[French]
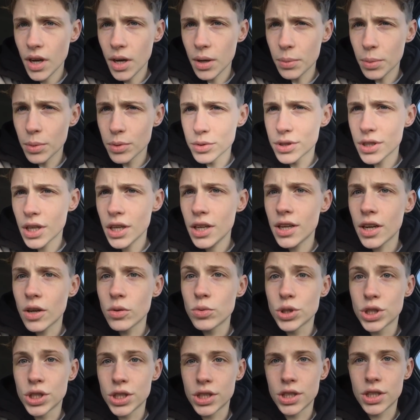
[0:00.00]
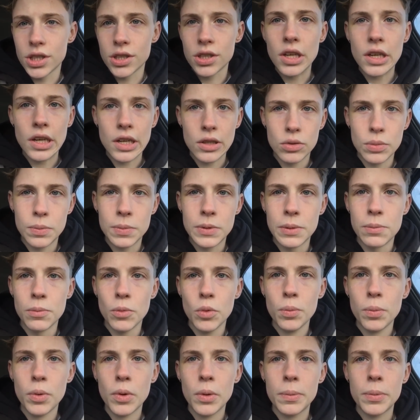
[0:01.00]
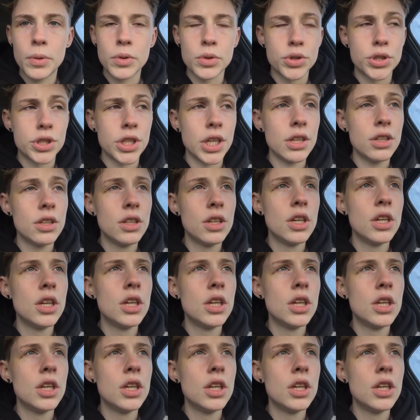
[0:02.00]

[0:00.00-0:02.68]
à Bruxelles, là où j'ai adopté mon propre chien.